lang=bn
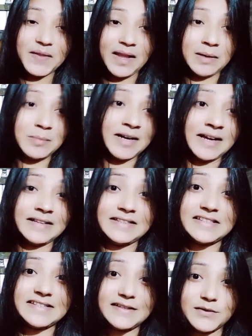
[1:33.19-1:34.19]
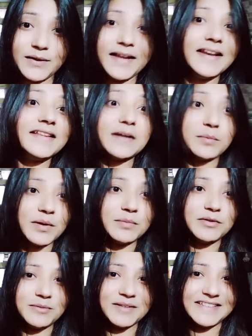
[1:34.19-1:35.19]
আমার হাতে সেট হয়ে গেলে তারপর আমি
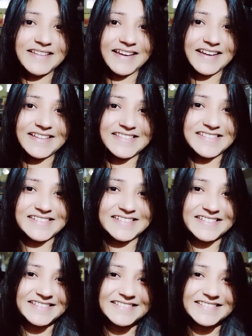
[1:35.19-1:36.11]
তোমাদের দেখাচ্ছি সেটা